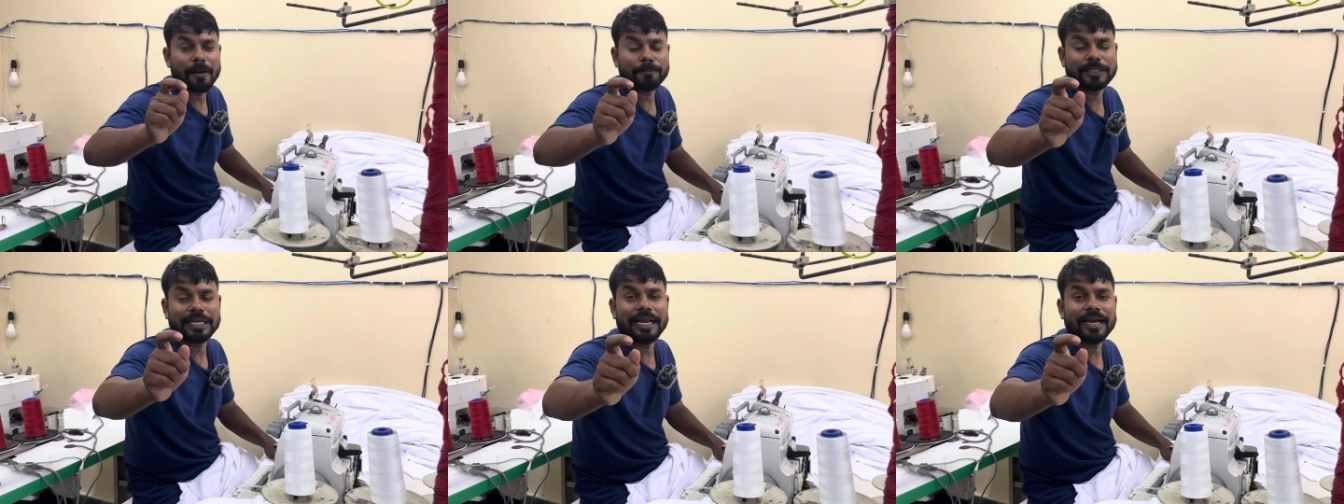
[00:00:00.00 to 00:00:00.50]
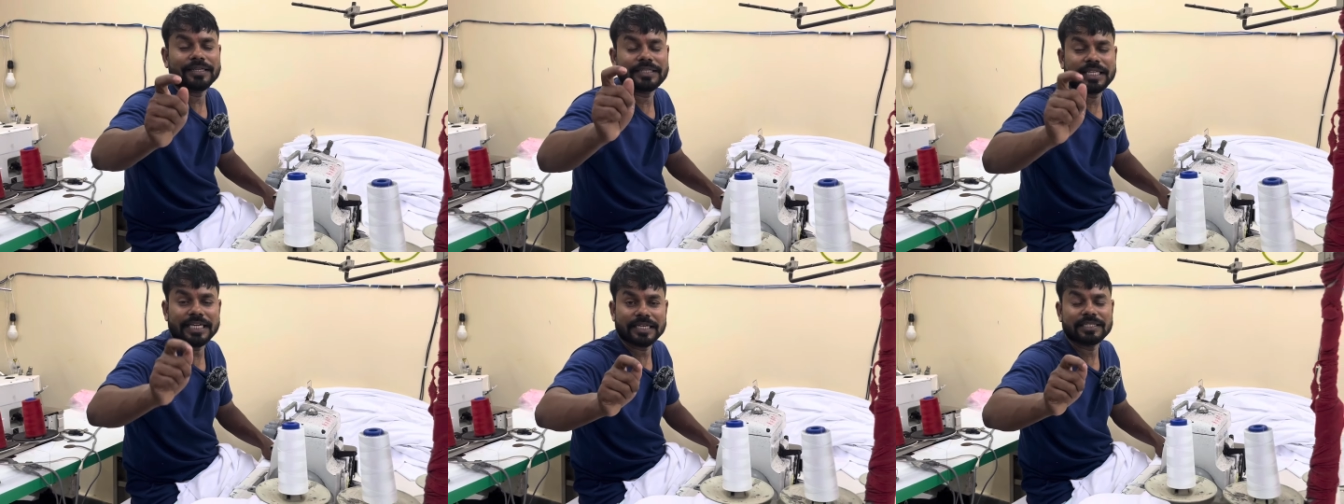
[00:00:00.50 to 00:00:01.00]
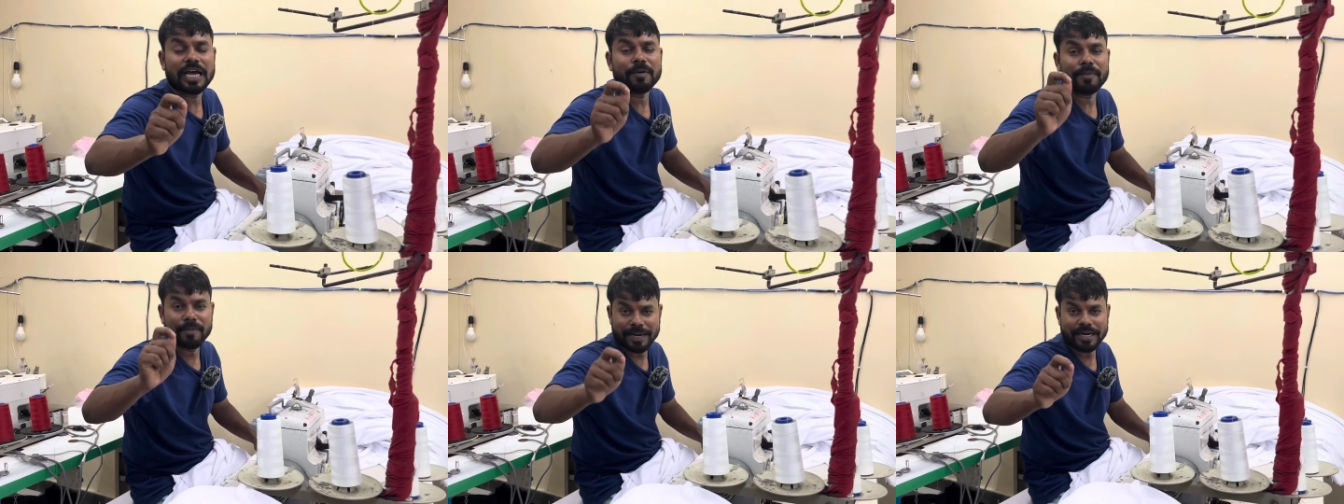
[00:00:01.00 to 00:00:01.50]
आपसे लेगा तीन हजार
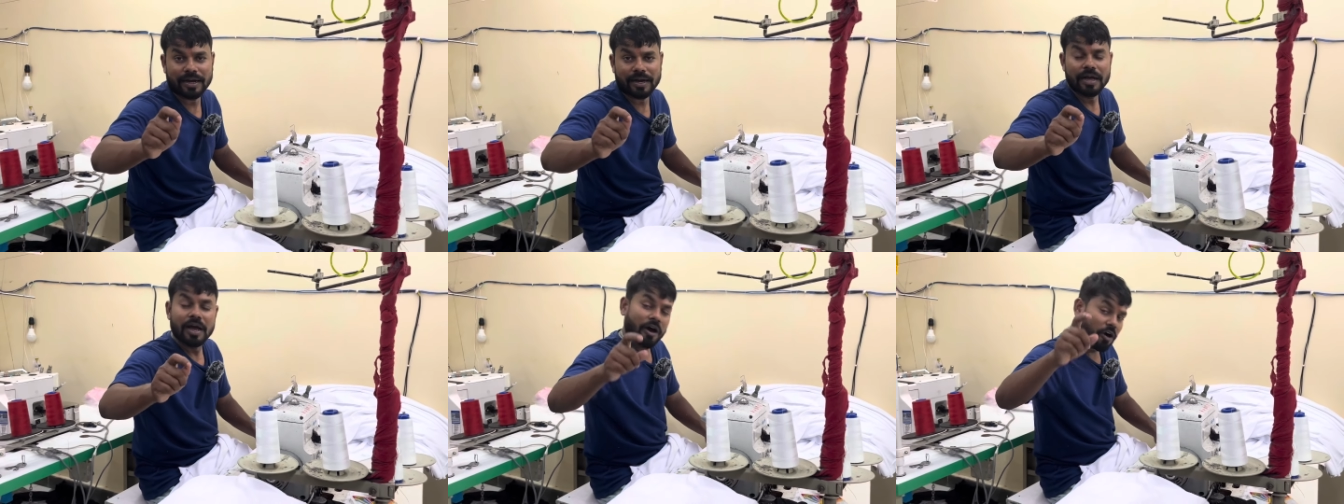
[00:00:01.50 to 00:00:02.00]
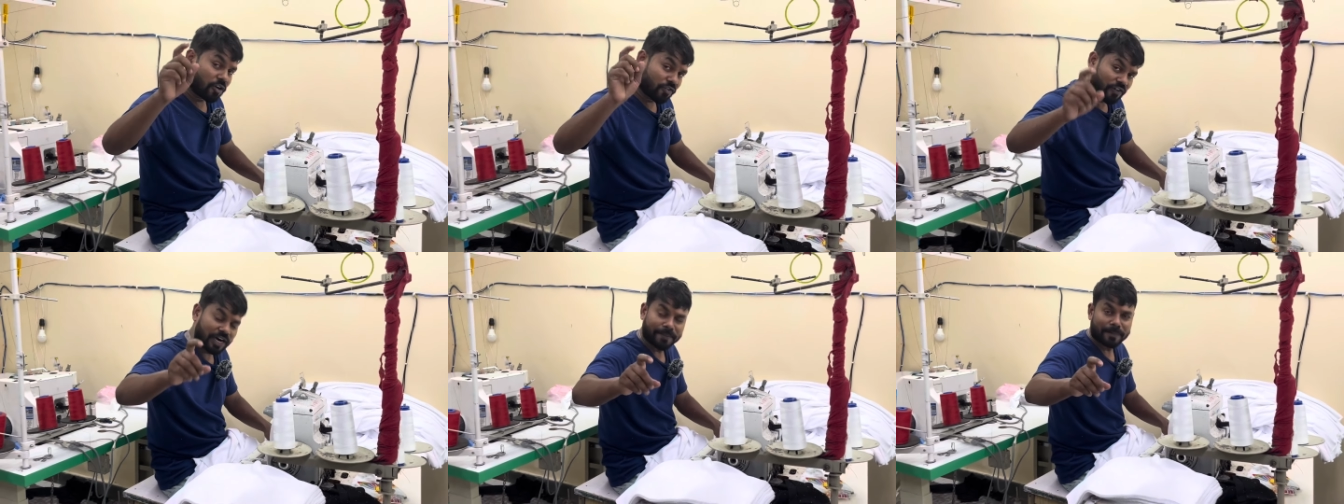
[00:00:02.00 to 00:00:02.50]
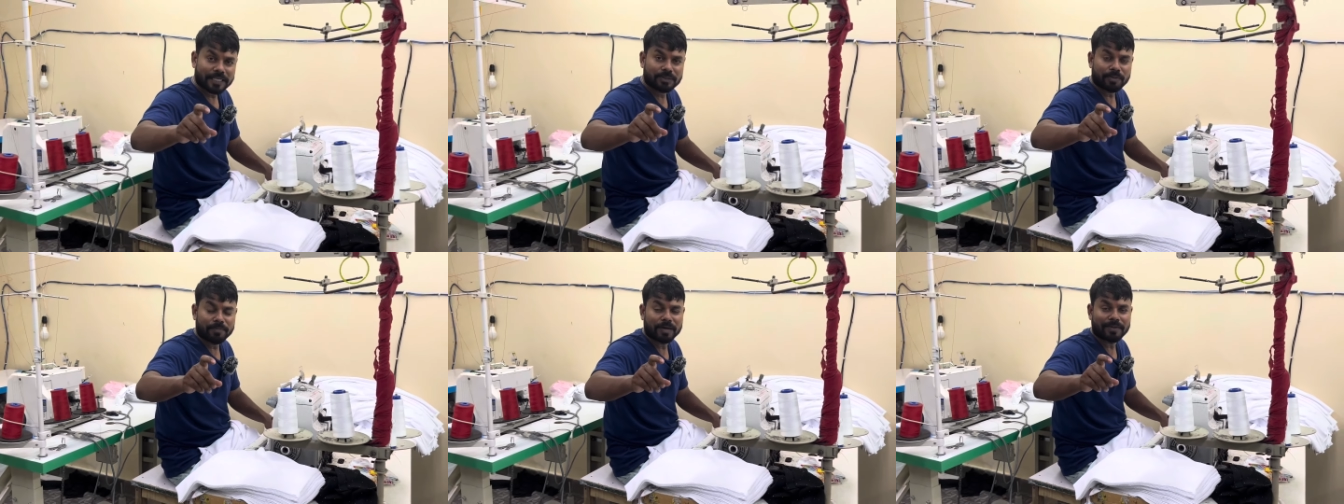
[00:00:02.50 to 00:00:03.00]
रुपए महीना अगर वर्ड प्रेस
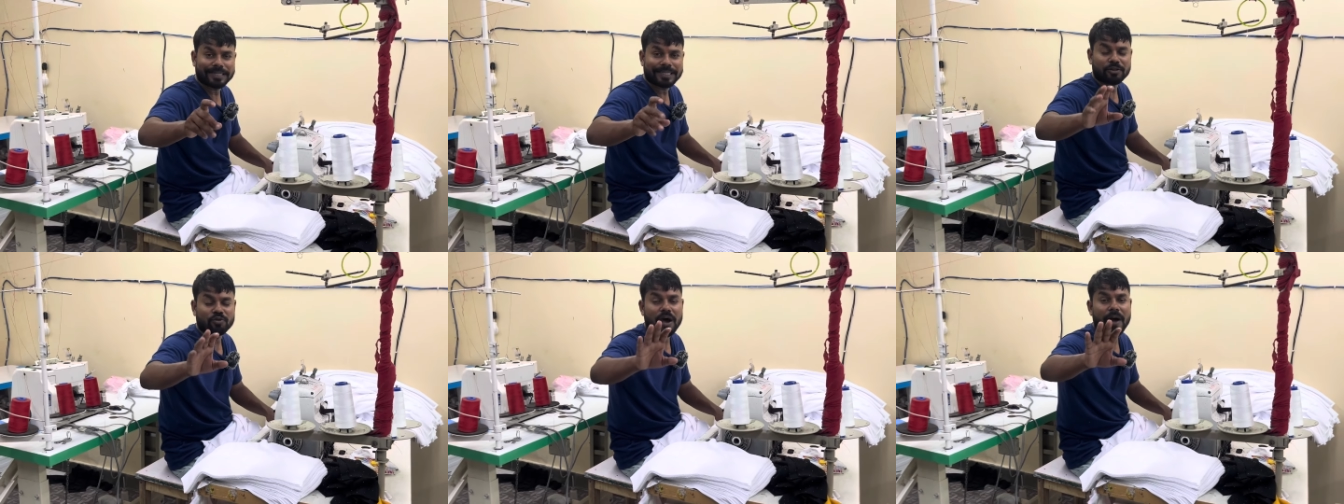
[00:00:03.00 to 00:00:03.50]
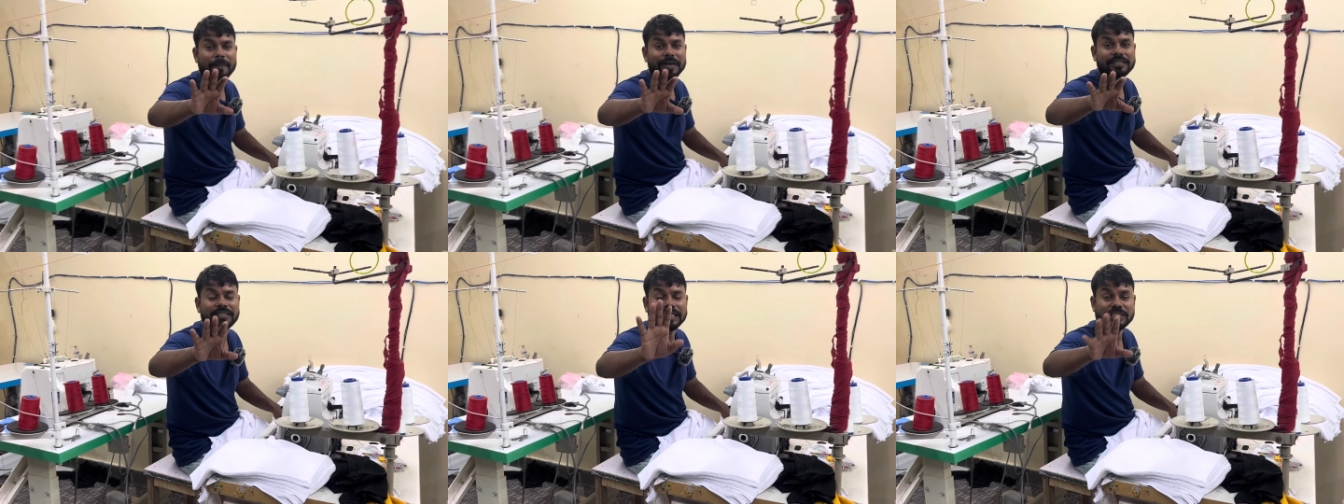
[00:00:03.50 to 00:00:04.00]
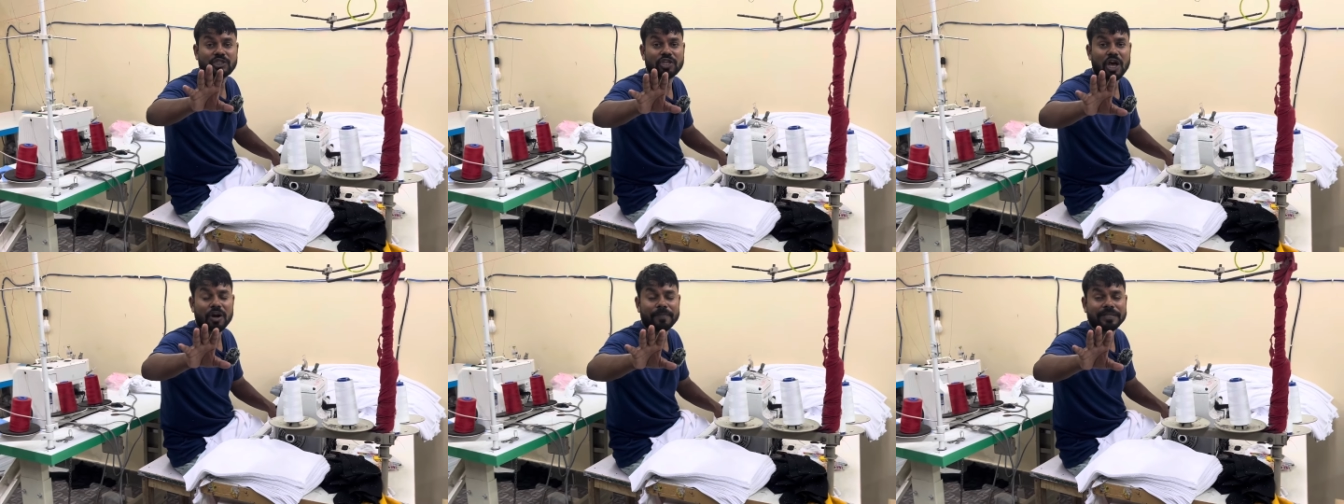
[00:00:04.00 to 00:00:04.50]
में बनवाते हैं तो आपका दस
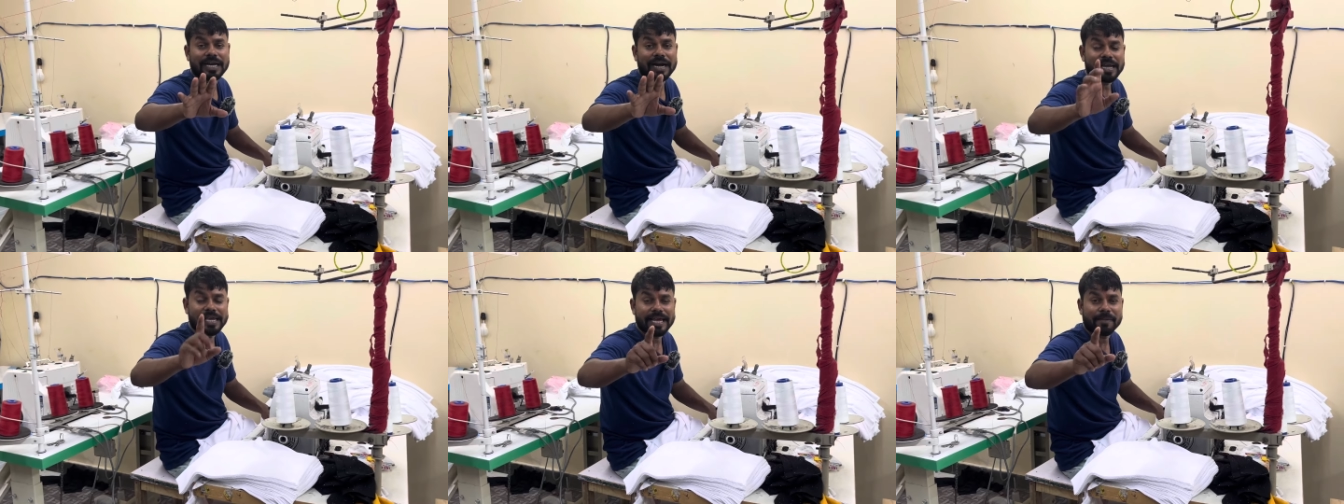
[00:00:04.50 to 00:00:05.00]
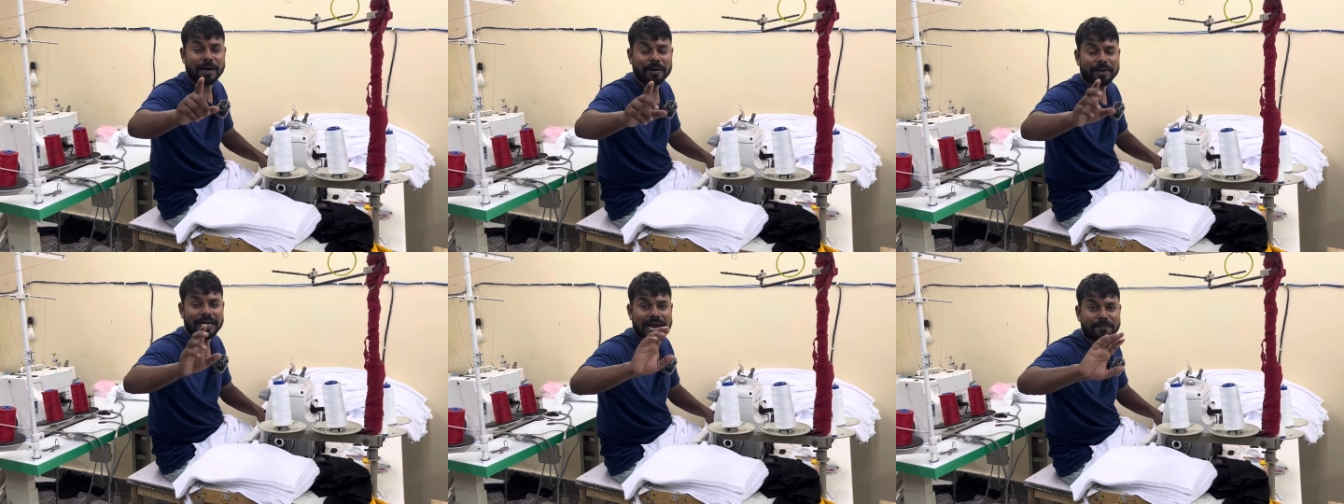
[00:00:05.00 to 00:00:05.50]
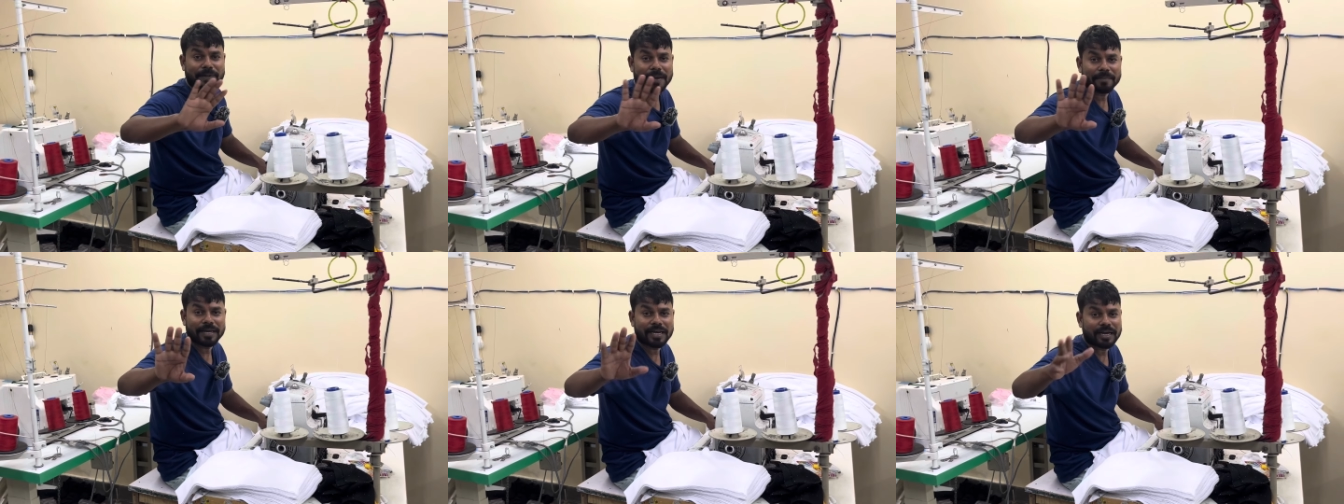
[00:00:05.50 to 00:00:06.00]
हजार रुपए जाएगा एक बार में लाइफ
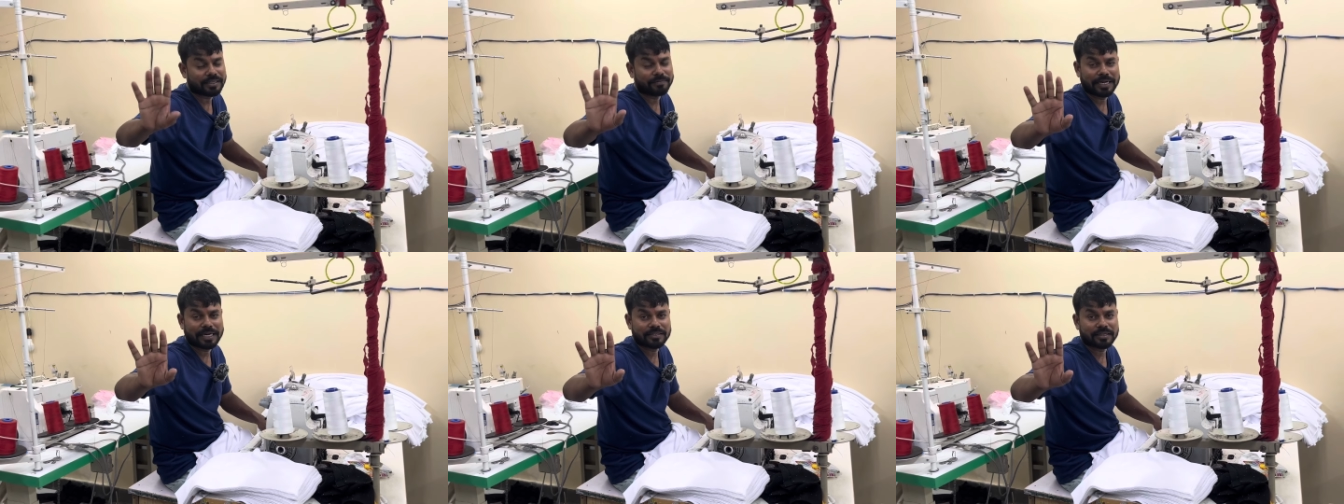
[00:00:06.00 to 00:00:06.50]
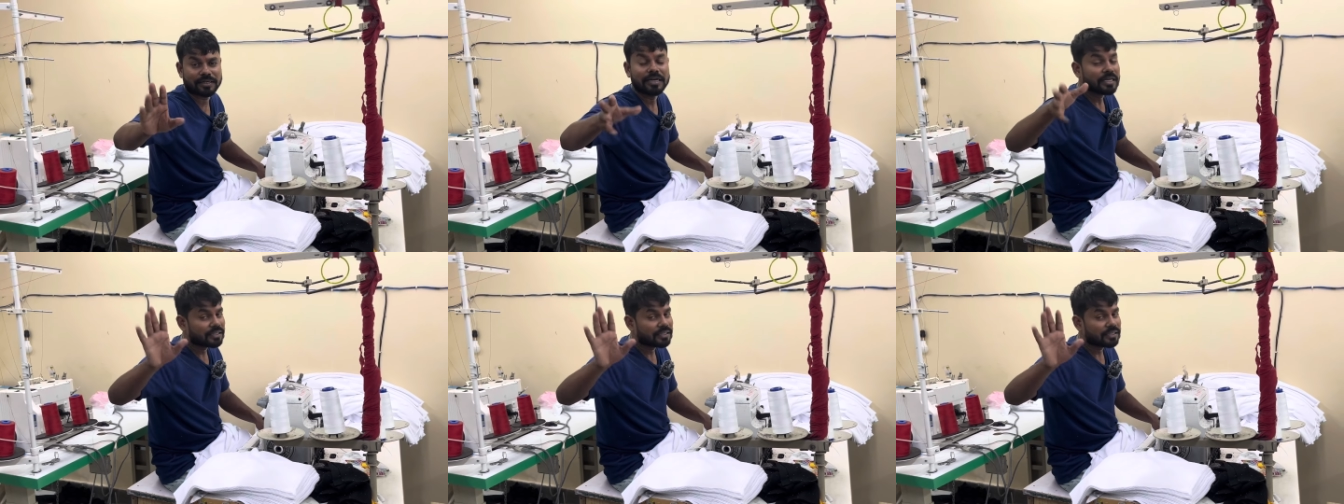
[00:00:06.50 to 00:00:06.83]
टाइम के लिए खत्म टेंशन